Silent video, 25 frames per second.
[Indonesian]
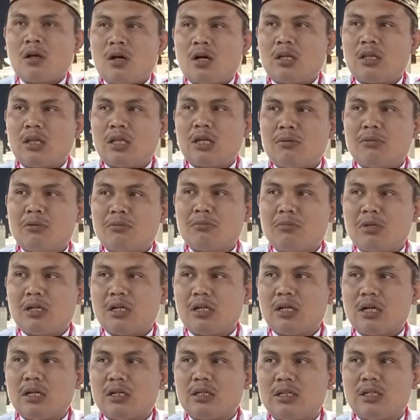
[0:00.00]
Allah
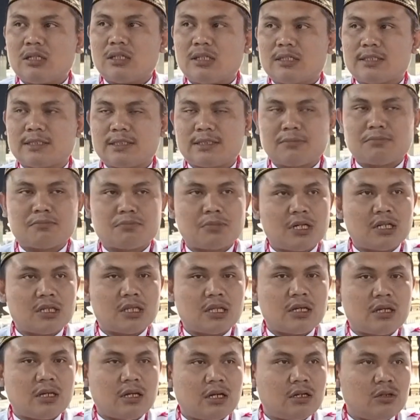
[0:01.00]
memberikan kita
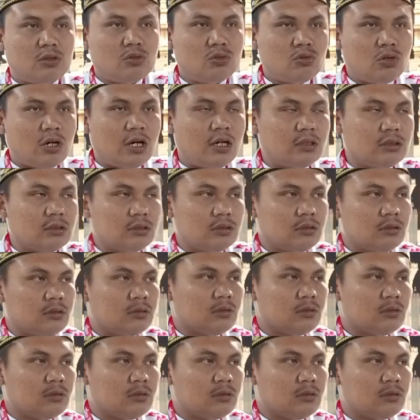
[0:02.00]
kesempatan yang luang,